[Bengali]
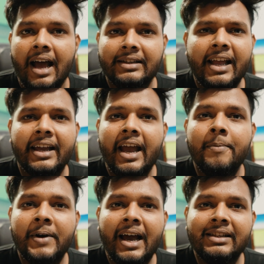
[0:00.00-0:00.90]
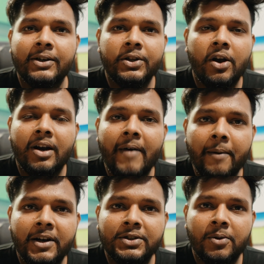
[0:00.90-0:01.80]
অ্যাজ লাইক এই প্রাইসে ওই ধরনের
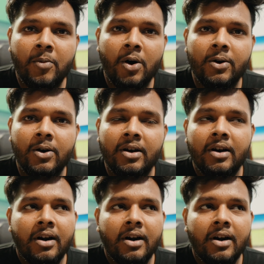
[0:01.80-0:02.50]
ভাইব্রেশন মোটর